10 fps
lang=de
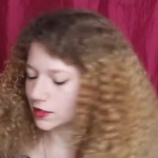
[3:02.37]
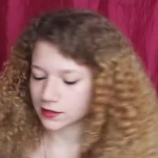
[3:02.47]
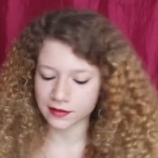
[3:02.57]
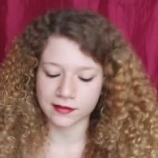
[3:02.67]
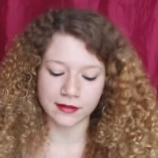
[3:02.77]

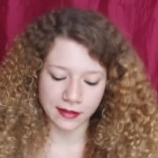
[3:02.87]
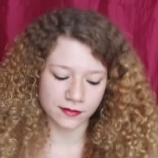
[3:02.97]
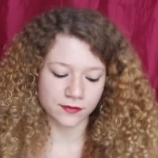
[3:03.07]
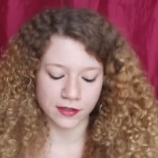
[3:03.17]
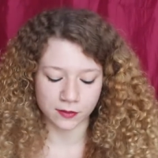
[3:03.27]
hatte, das
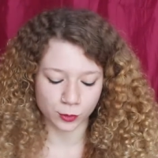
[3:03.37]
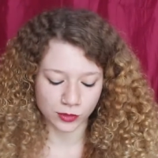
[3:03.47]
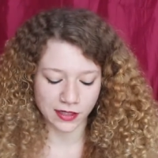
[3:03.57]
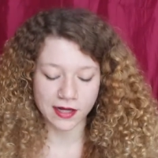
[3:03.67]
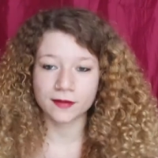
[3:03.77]
erst wieder das Buch
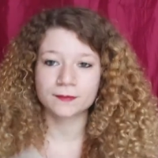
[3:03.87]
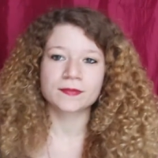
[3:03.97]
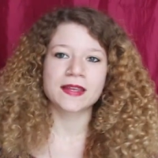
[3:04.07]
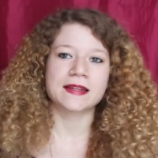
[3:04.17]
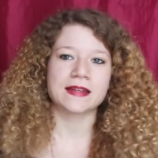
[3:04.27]
danach,
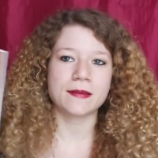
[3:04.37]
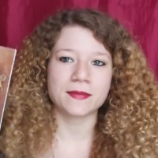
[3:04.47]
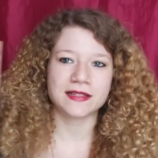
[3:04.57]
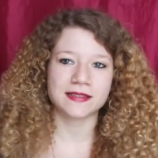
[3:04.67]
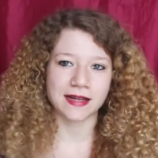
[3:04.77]

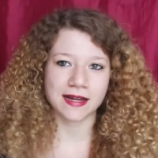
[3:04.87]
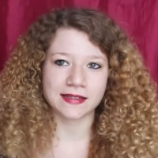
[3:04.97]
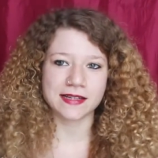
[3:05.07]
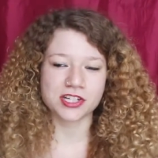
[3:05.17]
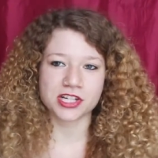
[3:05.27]
nämlich
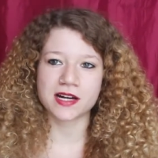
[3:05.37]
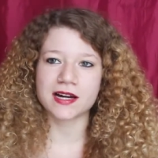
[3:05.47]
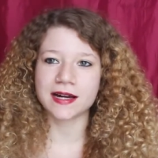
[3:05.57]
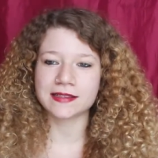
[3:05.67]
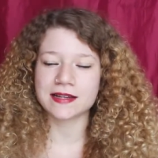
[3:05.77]
Hani
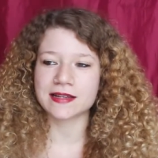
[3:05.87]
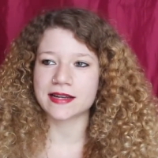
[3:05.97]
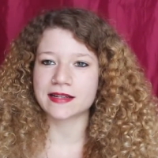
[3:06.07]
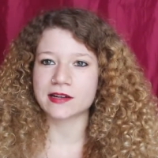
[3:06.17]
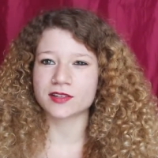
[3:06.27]
Escher, eine
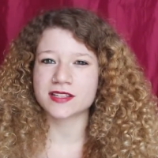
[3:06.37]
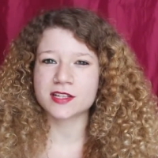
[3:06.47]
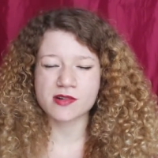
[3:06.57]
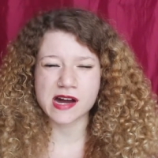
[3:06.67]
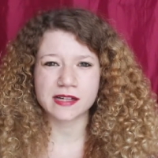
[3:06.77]
Legende aus
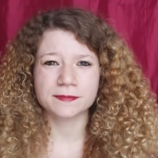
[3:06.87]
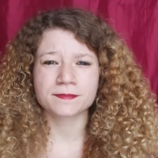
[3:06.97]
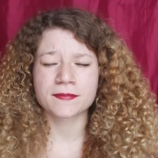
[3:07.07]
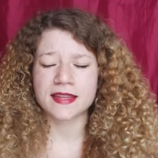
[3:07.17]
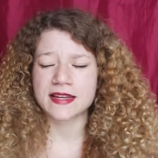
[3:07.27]
Iowa.
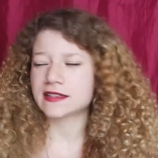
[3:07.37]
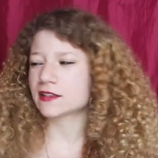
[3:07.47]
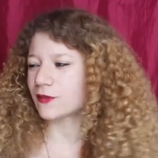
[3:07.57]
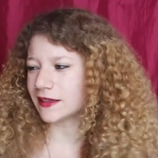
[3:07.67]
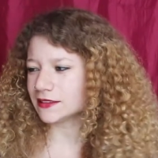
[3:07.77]

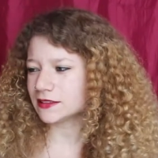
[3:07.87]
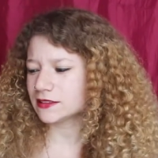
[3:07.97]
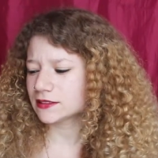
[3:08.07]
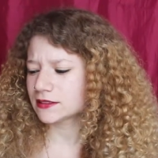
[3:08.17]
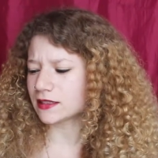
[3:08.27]
Das fand
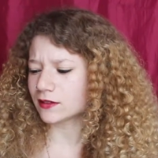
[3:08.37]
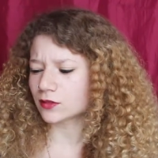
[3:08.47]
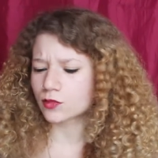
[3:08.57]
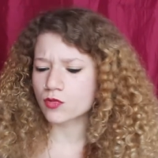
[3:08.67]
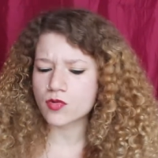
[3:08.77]
ich
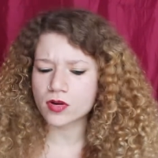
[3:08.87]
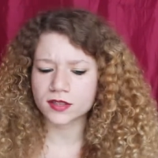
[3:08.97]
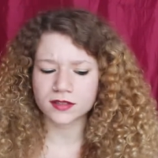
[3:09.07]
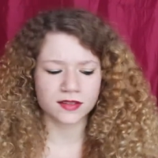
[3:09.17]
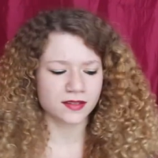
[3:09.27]
ganz
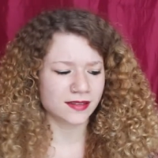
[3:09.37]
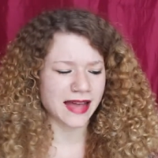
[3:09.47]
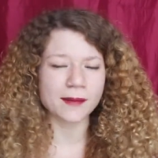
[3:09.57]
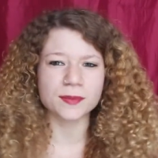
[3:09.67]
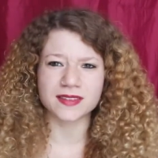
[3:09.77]
gut. Es
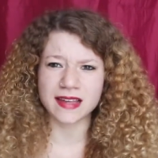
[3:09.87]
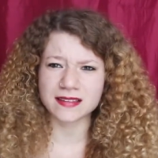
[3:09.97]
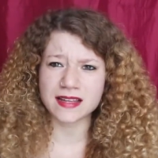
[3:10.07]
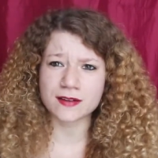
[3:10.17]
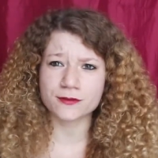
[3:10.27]
gab sehr,
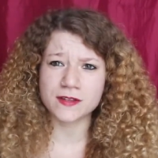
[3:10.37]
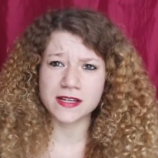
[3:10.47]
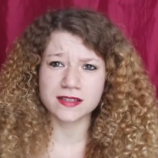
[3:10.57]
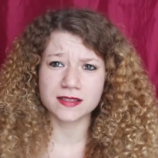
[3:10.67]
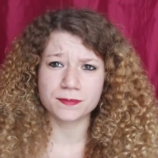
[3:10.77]
sehr
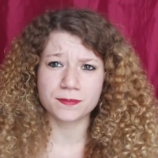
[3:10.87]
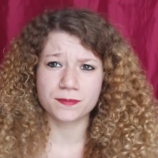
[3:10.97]
viele